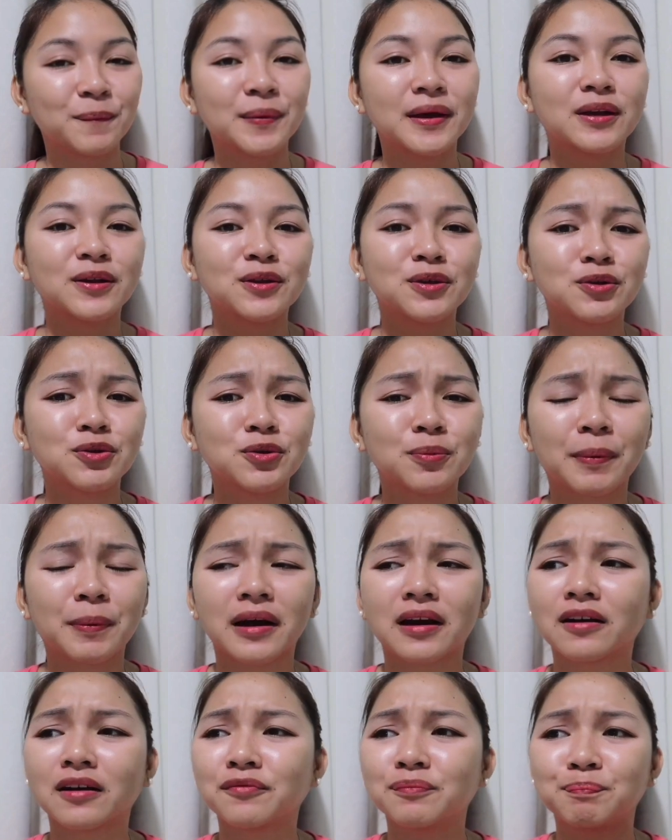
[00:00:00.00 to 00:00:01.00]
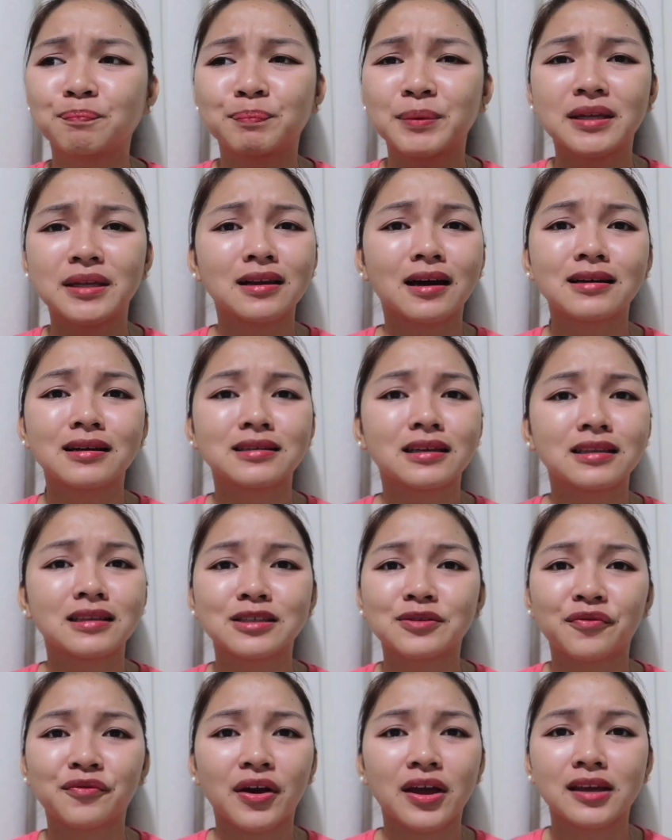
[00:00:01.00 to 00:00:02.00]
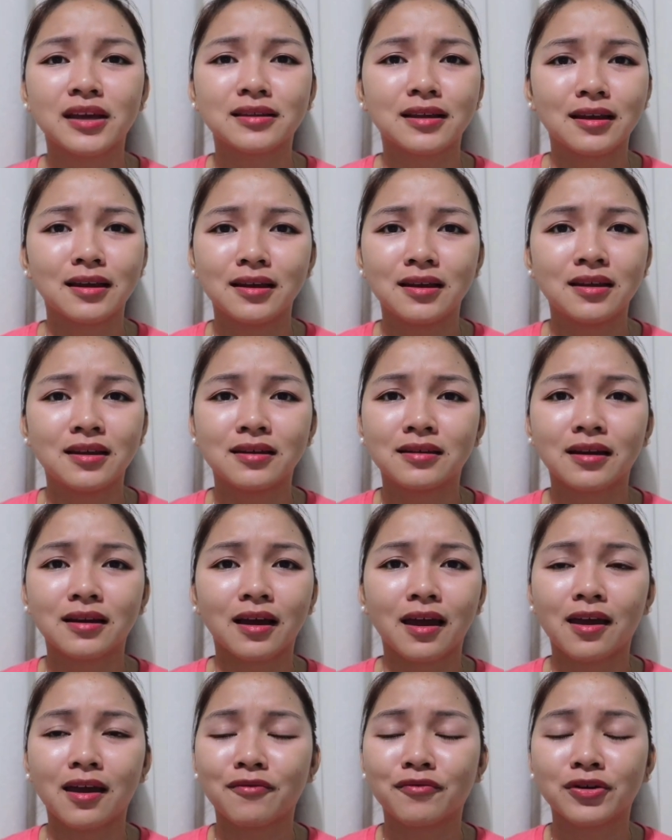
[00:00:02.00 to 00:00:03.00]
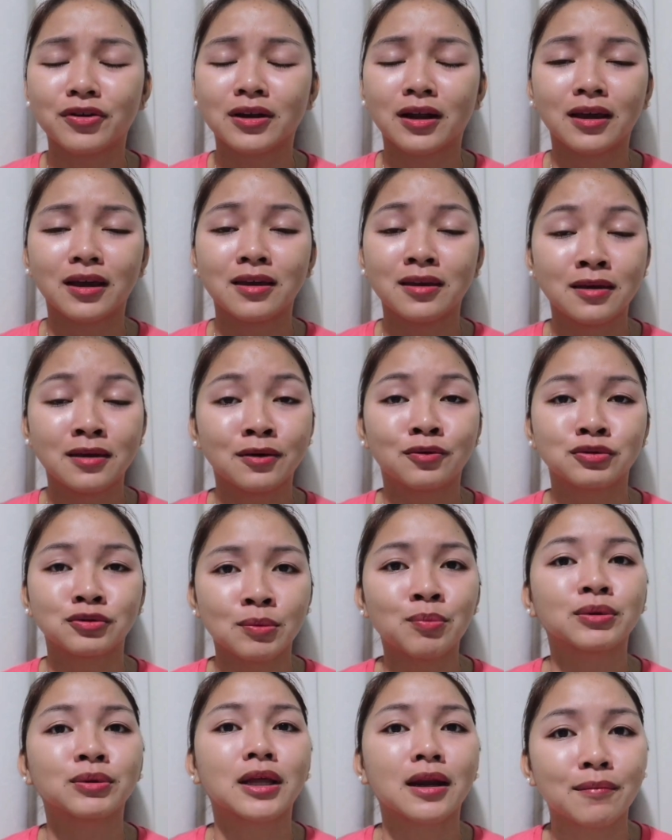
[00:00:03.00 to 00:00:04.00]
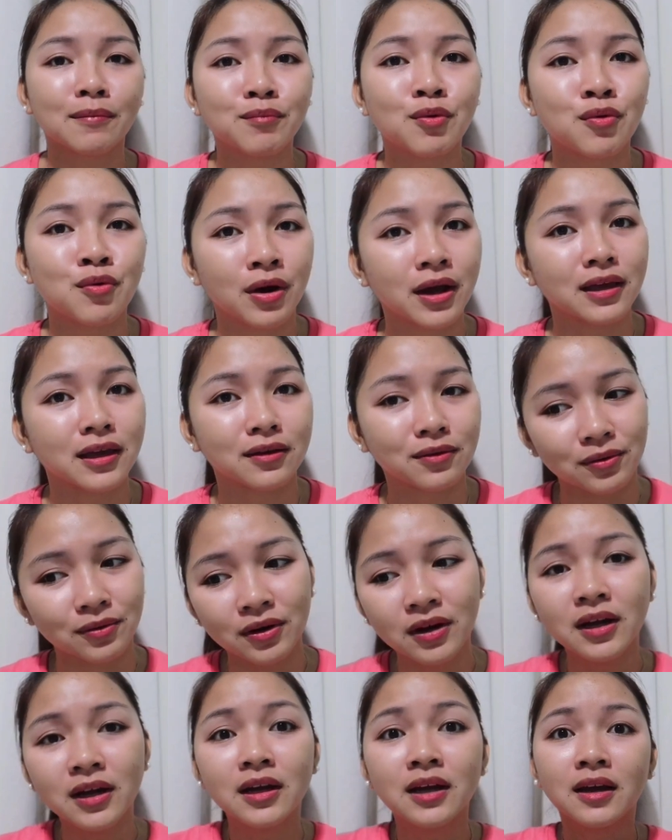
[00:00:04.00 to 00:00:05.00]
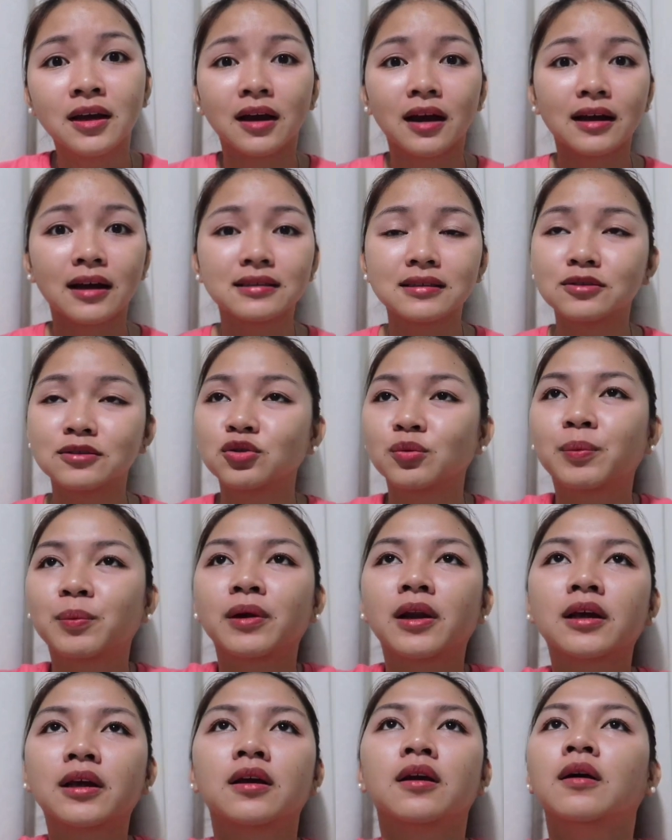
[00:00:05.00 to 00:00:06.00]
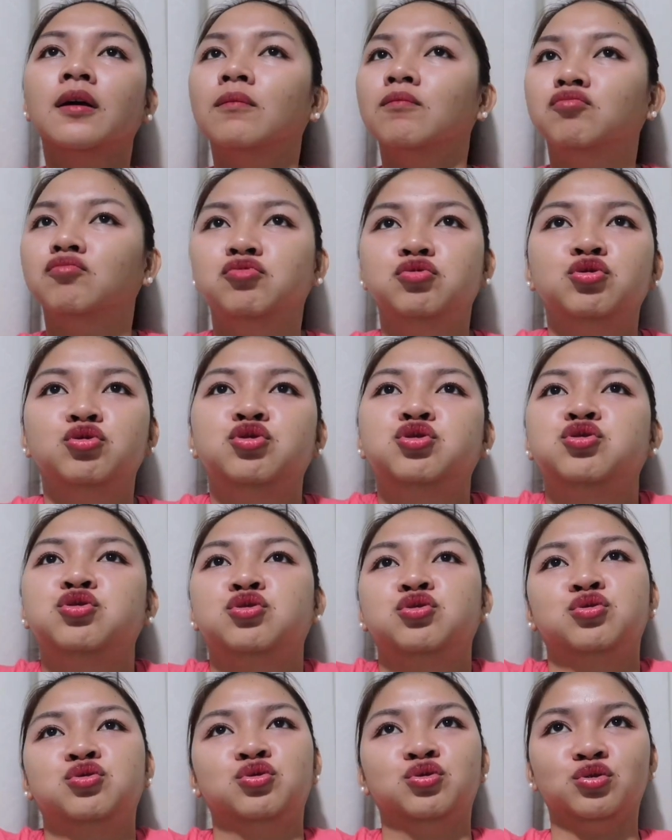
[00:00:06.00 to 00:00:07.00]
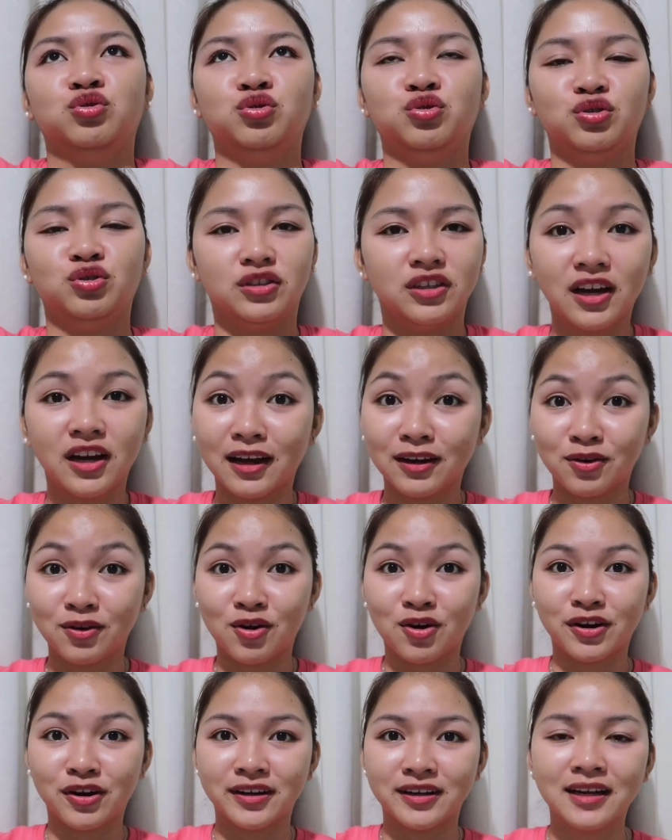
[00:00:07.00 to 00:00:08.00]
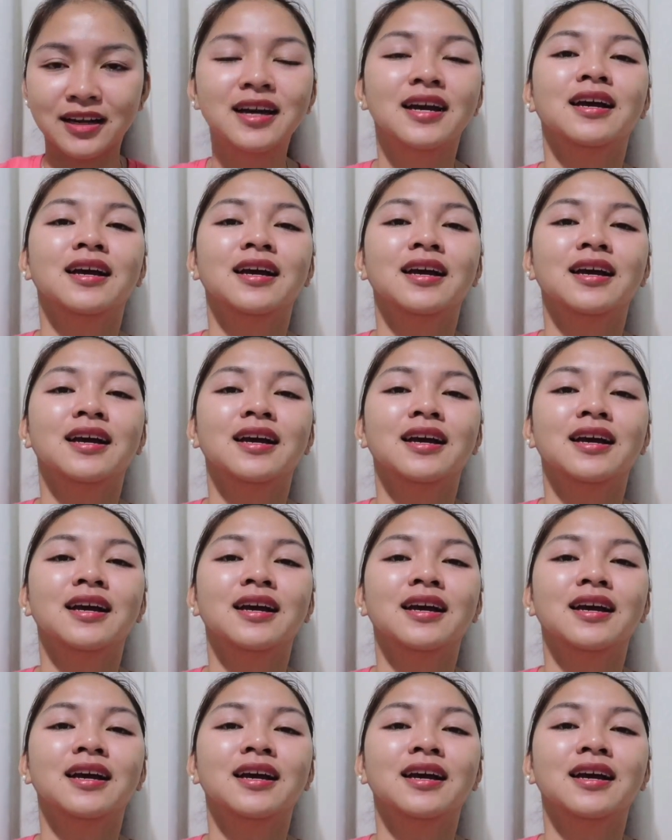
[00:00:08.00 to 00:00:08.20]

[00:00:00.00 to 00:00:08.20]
ako, pero yun yung parang pinaka-satisfying na ihi na ever na ihi ko sa buong buhay ko. As in, super like, Whoosh! Ganon.